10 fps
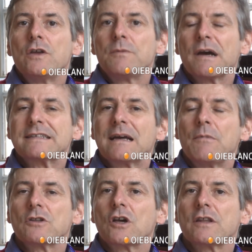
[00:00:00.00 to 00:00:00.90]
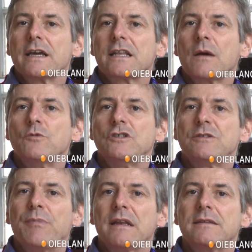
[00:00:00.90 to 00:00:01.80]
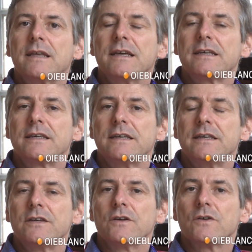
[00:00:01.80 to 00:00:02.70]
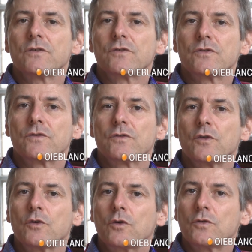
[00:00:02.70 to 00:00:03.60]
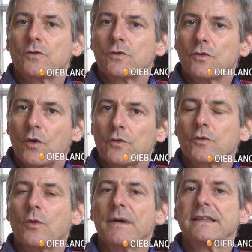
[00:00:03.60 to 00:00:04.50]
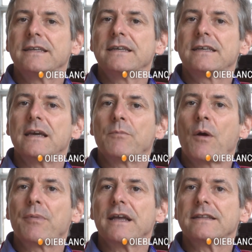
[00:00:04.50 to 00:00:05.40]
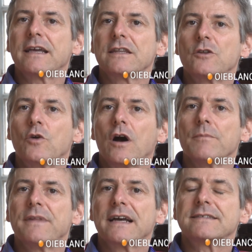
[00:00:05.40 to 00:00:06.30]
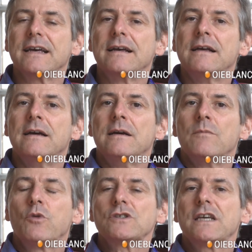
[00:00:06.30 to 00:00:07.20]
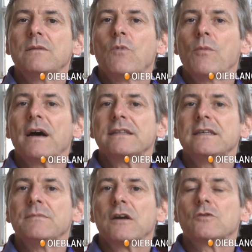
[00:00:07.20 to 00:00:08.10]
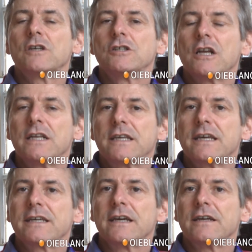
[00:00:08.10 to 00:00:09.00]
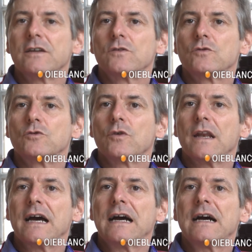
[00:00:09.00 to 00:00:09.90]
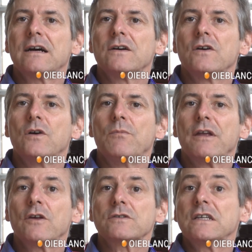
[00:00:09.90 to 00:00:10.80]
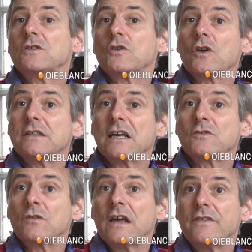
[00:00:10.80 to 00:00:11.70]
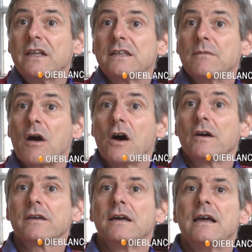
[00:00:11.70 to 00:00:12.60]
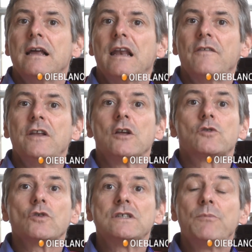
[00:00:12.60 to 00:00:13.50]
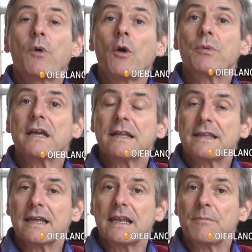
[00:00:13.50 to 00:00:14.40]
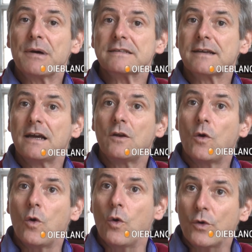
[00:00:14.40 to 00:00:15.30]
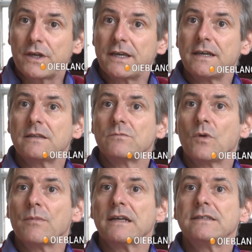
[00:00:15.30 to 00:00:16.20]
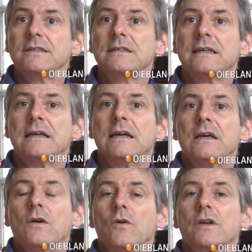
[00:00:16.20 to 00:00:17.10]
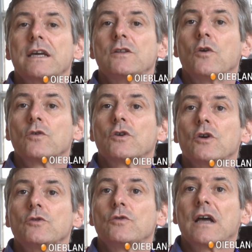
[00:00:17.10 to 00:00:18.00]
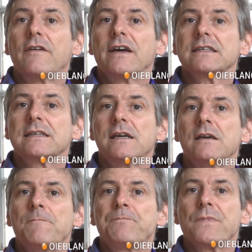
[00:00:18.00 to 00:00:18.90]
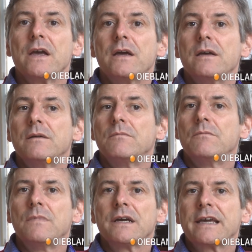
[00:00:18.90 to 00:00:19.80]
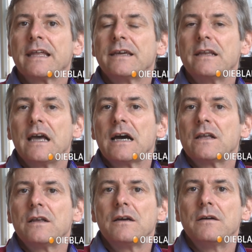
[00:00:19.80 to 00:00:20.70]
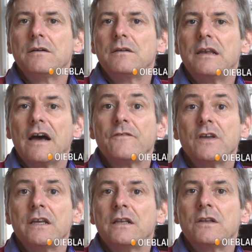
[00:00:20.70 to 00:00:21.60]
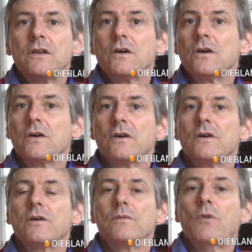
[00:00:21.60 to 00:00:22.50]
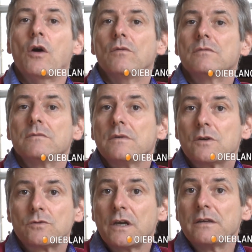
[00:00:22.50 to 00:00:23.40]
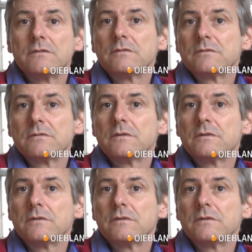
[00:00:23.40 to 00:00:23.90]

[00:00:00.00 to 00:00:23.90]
il me reste à m'entendre avec la municipalité qui, euh, selon ce qu'on m'a dit, qui est propriétaire des deux rampes d'accès. Pour ce qui est de Montmagny, ben, écoutez, j'ai le quai qui est toujours là. Euh, maintenant, c'est les autorisations de la ville qui manquent. La ville est aussi propriétaire de la passerelle au quai de Montmagny, au quai donc euh, du traversier. Mais regardez, là, la ville, bon, écoutez,